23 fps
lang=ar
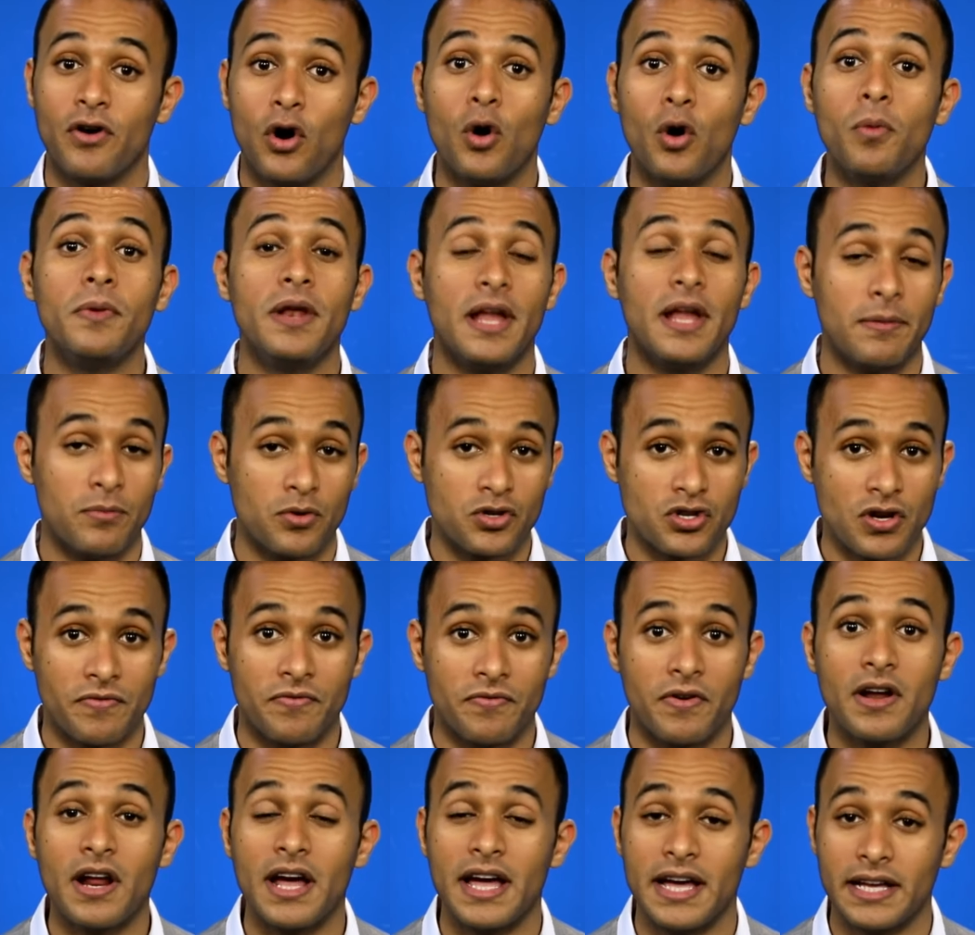عملة
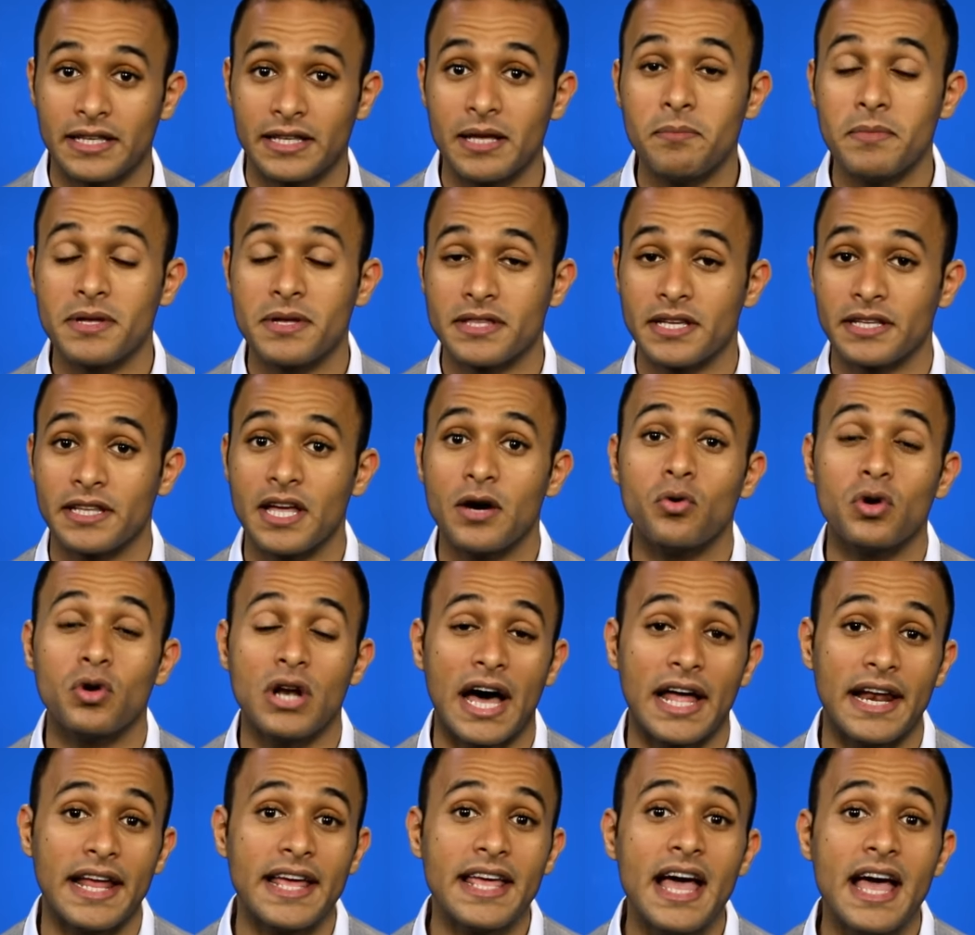مشفرة يتم التداول
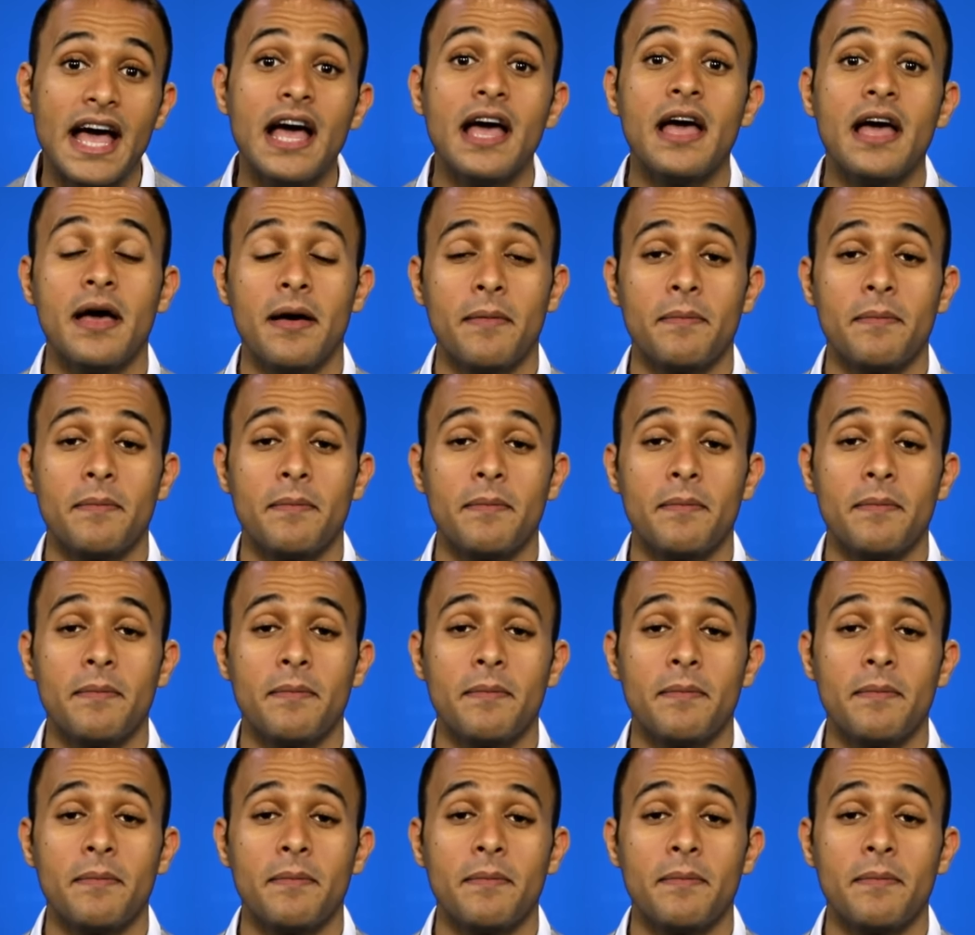عليها